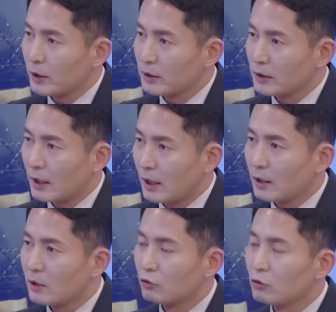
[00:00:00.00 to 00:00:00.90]
목사는
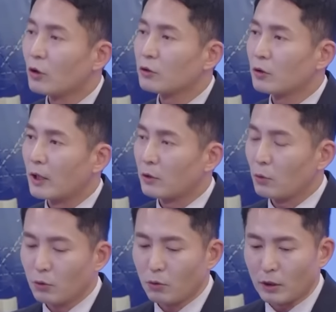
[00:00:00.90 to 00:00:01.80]
이날 윤석열
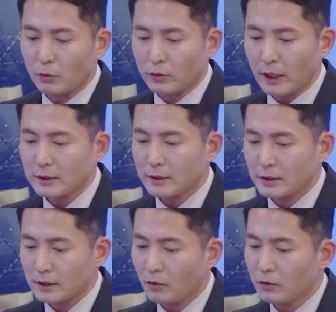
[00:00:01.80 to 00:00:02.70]
대통령과도
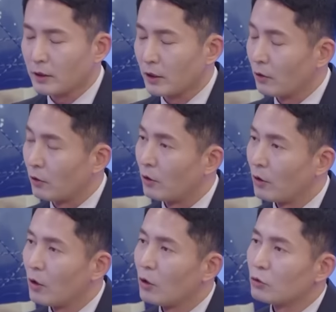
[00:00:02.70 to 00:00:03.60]
사진을 찍었는데요.
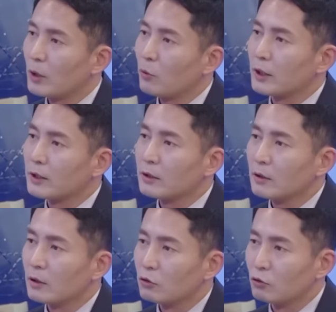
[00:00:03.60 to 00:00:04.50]
음. 최
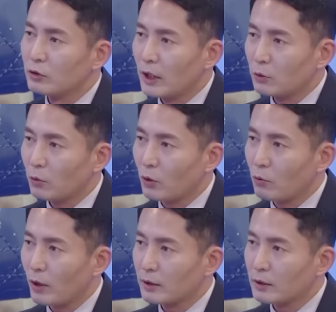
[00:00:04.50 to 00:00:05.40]
목사는 윤
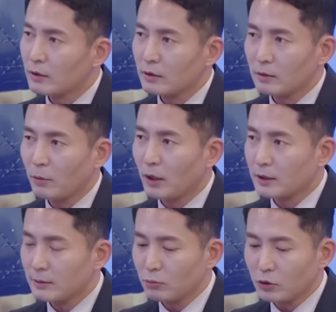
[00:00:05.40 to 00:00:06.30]
대통령과는
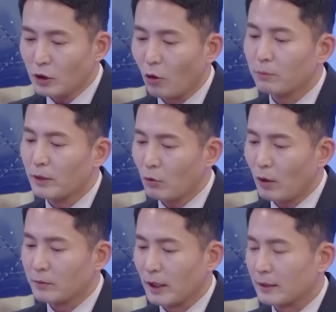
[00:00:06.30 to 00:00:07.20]
특별한 친분이
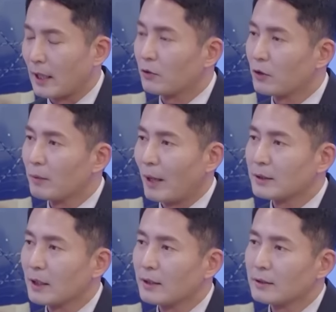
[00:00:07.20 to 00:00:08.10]
없다고 합니다. 당연히 예.
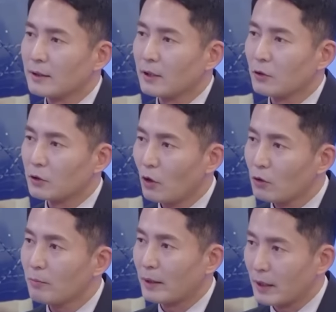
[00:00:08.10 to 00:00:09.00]
만찬 행사에서
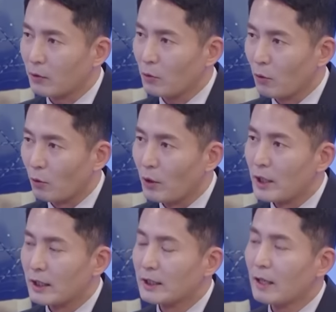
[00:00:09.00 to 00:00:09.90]
처음 만났고
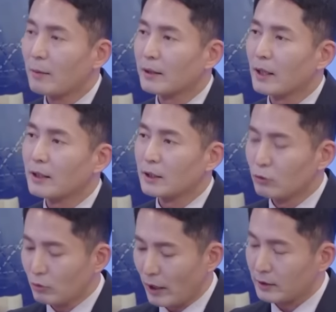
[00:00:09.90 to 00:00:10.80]
예. 이날 만난
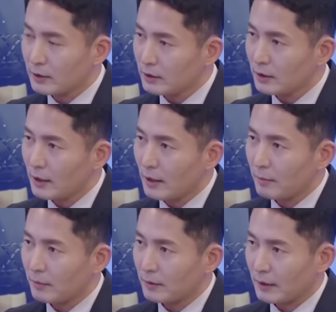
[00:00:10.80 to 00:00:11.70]
이후에는
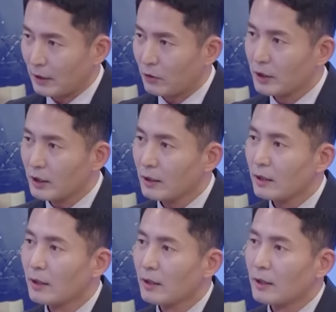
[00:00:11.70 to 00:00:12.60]

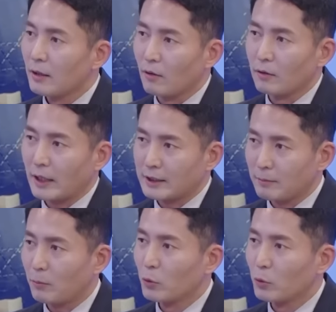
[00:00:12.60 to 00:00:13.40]
당연히 어, 다시